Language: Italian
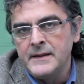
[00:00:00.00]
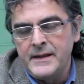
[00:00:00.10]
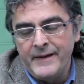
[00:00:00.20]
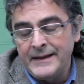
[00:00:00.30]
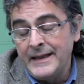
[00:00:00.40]

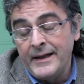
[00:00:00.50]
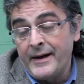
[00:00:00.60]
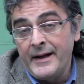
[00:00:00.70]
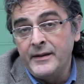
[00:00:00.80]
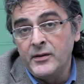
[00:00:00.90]
Si va dal
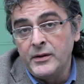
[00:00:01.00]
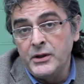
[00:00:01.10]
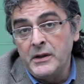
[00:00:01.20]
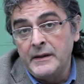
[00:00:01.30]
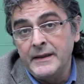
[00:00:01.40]
reddito
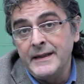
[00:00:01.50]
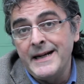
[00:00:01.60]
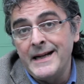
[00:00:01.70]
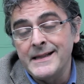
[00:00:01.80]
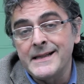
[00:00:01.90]
di
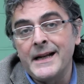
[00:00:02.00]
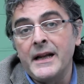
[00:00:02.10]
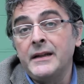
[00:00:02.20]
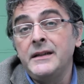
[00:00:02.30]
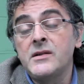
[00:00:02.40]
cittadinanza
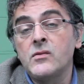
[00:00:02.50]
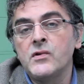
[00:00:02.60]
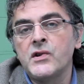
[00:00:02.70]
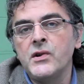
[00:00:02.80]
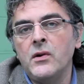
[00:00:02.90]
alla
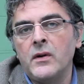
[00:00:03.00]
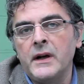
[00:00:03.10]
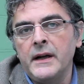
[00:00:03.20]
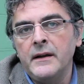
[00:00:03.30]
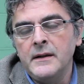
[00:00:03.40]

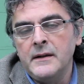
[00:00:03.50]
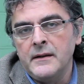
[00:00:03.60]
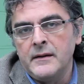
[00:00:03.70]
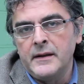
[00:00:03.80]
ridiscussione